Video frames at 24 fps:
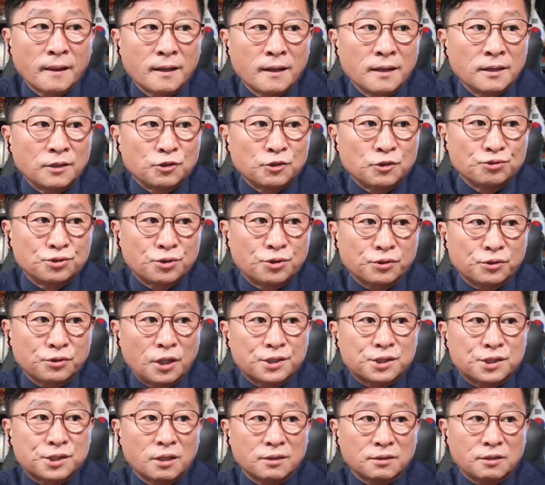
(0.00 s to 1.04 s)
윤석열
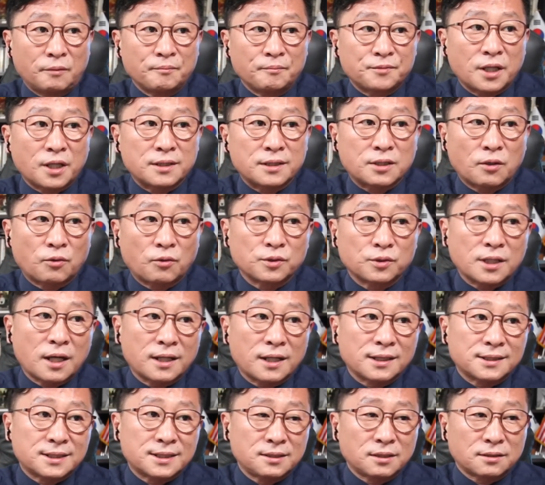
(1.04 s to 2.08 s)
전 검찰총장
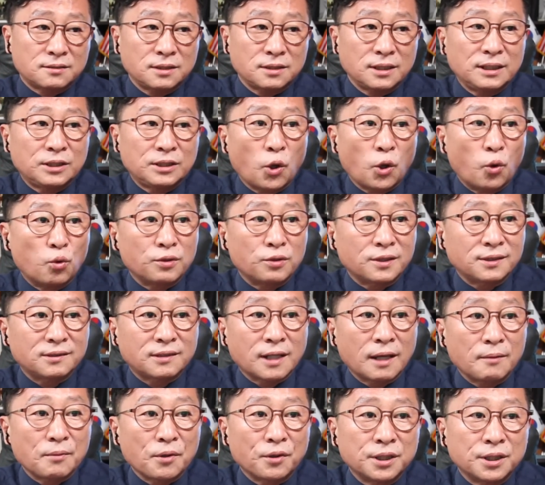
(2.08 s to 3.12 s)
측 이동훈
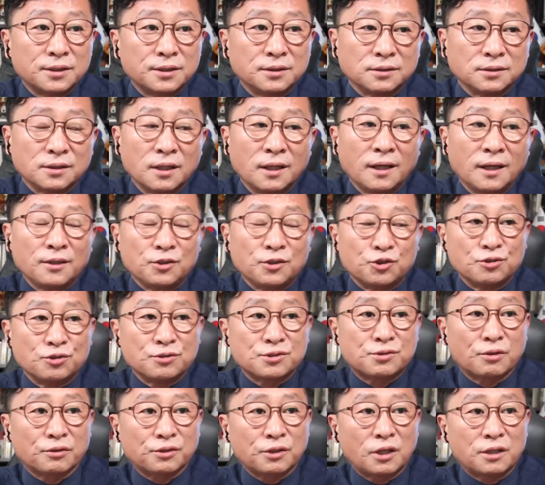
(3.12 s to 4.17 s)
대변인은
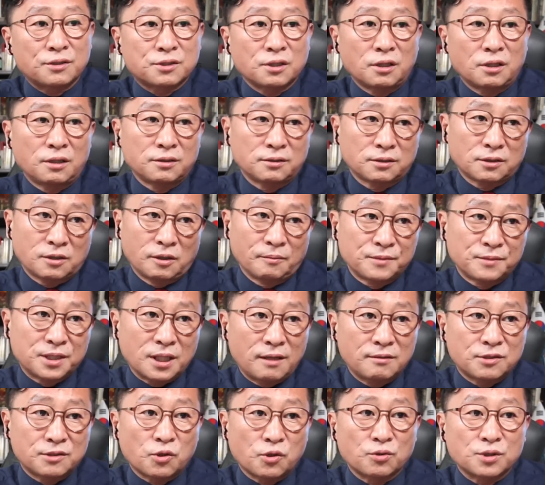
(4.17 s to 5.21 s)
윤석열 전
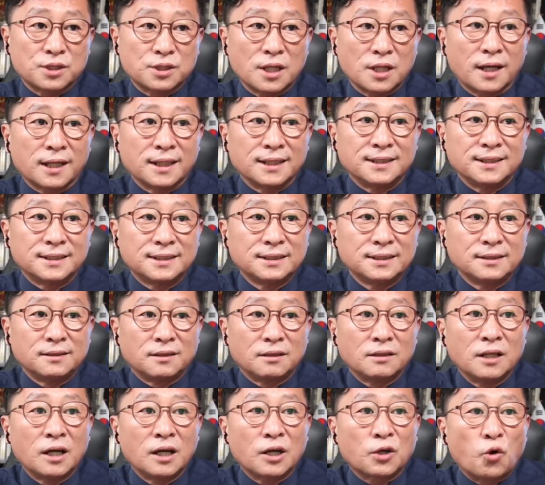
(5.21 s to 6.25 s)
검찰총장이 늘
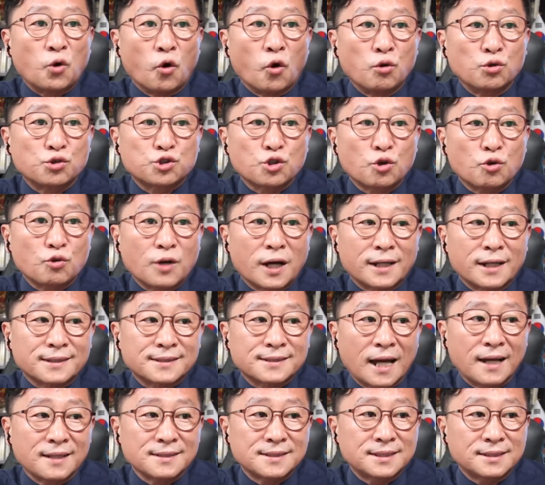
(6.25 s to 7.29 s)
공정과
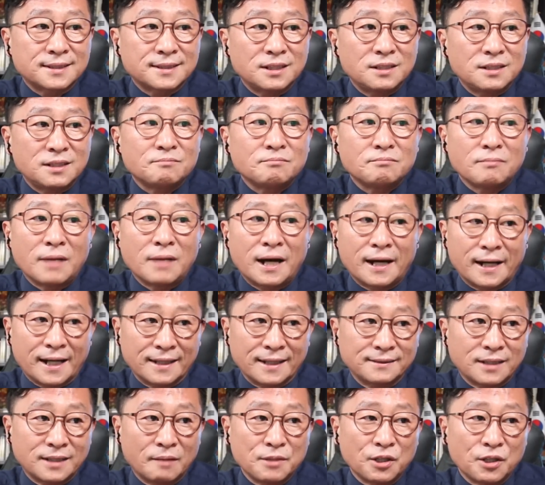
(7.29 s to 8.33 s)
상식을
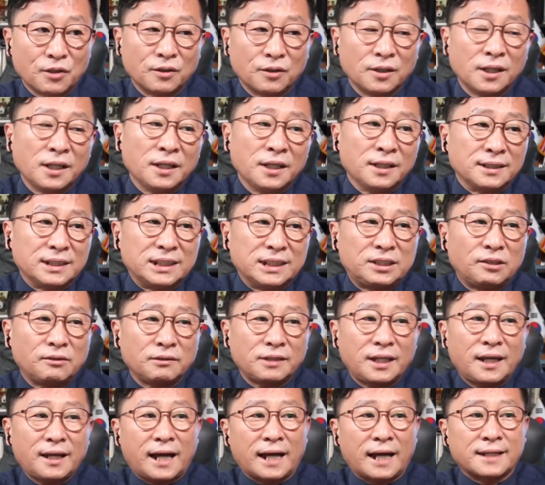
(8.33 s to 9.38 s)
말한다며 이런 게
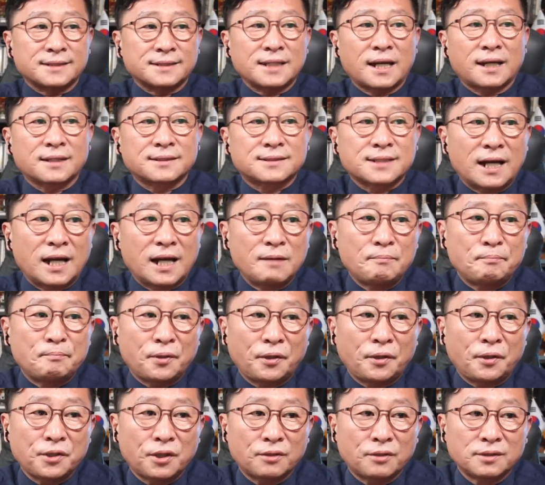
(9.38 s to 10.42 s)
가장 잘
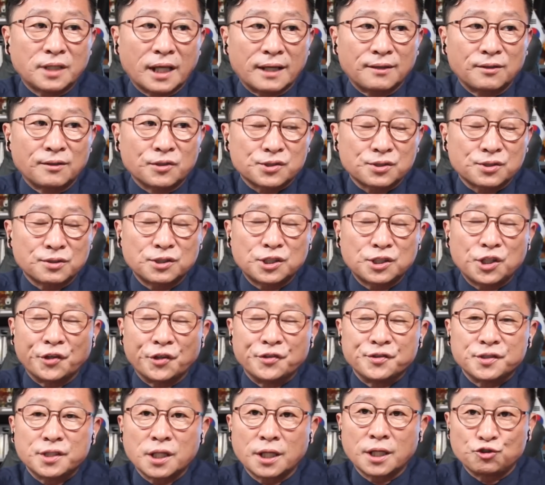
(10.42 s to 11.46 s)
표현된 것은
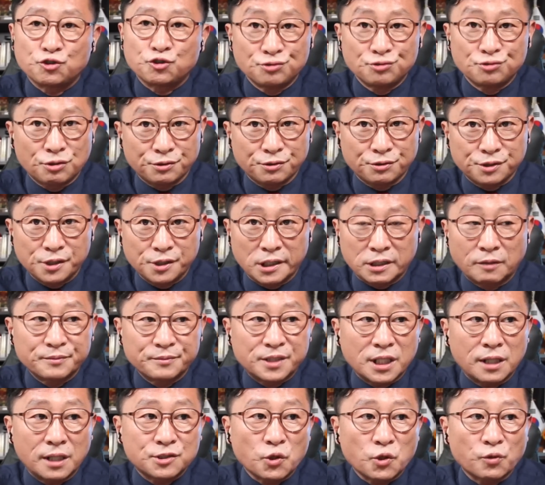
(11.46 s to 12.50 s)
현재 윤석열
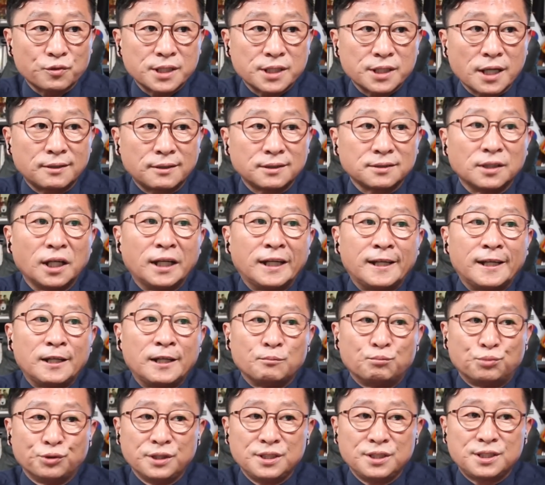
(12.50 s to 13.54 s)
검찰총장은
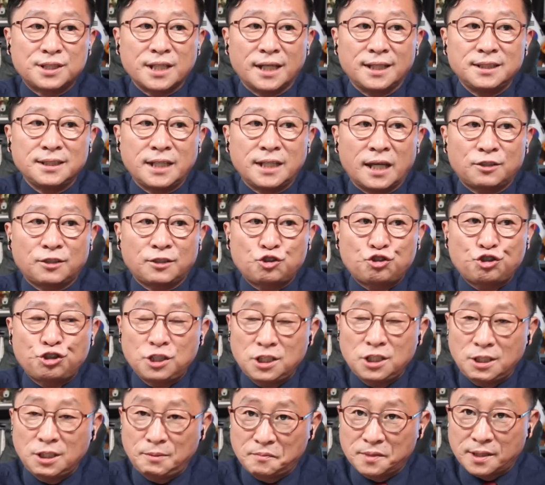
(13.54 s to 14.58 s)
문재인의
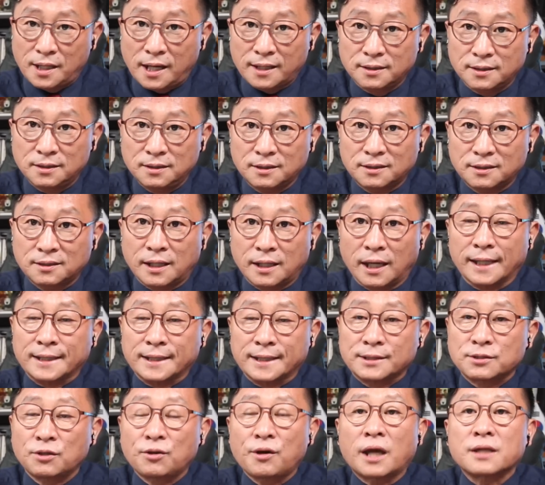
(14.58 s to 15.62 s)
취임사를
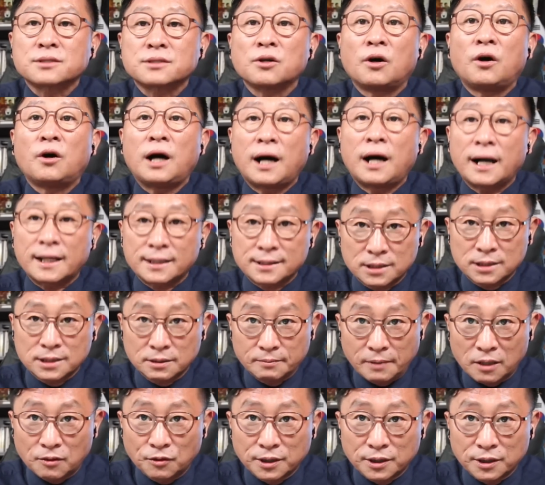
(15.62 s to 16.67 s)
계속해서
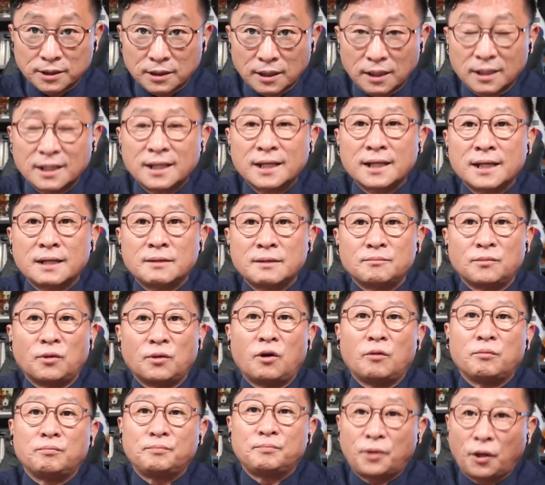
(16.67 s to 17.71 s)
학습하고 있다.
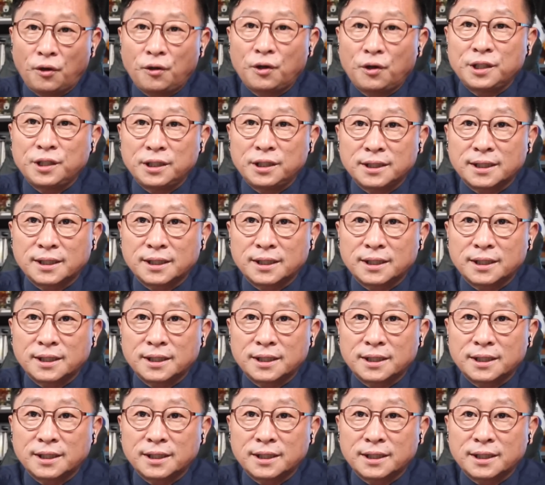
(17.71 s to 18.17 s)
뭐 표현이니까